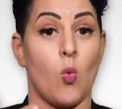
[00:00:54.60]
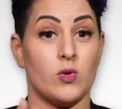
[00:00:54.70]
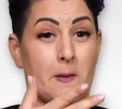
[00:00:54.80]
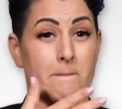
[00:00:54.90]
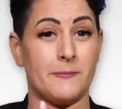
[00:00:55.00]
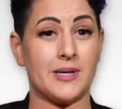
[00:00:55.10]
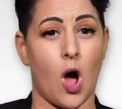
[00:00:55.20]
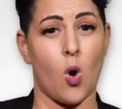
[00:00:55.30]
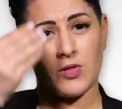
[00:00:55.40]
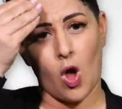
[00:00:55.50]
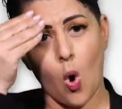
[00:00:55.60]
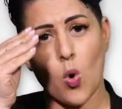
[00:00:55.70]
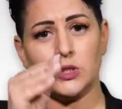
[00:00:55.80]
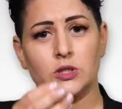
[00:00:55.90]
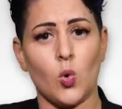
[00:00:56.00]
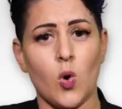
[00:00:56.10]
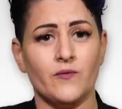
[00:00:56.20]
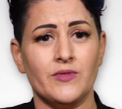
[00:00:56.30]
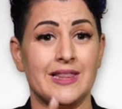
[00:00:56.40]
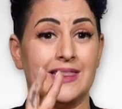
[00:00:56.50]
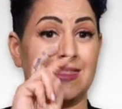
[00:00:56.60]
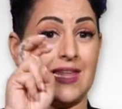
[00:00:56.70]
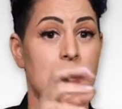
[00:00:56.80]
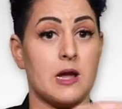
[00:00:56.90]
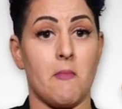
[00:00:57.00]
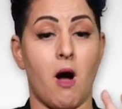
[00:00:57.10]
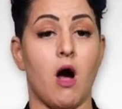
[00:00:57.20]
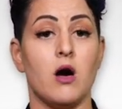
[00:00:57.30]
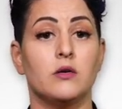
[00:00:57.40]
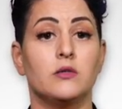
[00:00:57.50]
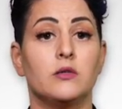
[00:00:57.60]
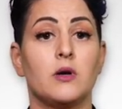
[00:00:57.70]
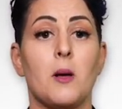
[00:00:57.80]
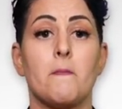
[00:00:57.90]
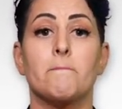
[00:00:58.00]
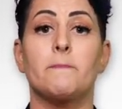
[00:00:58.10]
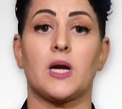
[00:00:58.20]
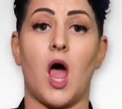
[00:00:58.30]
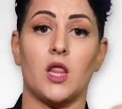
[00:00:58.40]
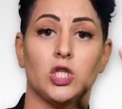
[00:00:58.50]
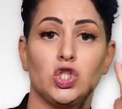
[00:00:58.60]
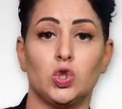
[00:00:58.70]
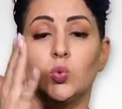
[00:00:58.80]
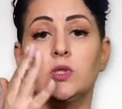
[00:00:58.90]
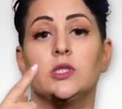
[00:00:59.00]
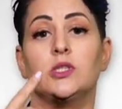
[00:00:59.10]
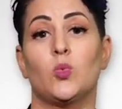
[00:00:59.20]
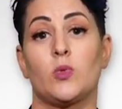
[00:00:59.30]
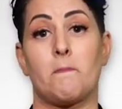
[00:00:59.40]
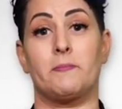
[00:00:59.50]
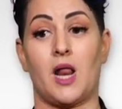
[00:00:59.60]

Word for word: Oder brauchen Sie Auskünfte zum Thema Brandschutz und Brandsicherheit beim Bauen?